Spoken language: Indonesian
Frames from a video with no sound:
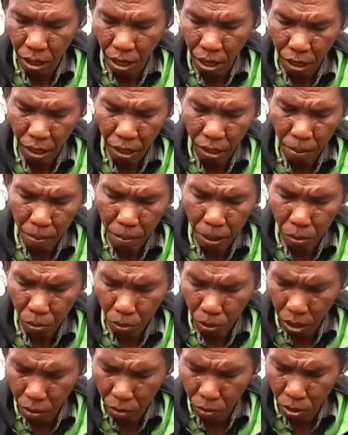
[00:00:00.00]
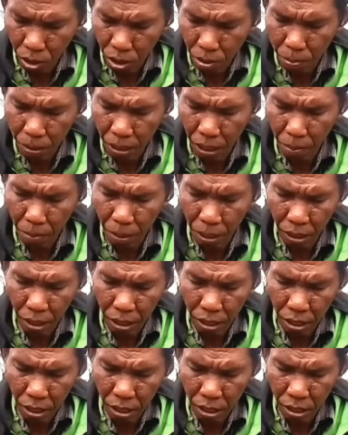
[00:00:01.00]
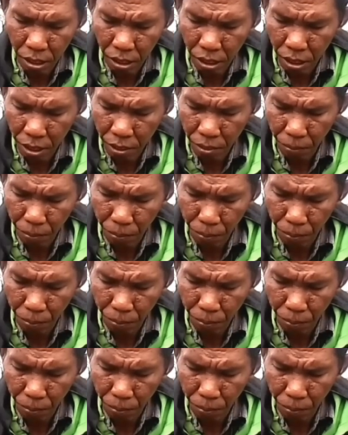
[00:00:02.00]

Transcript: nah kita masuk langsung ke pendapatan ya di sini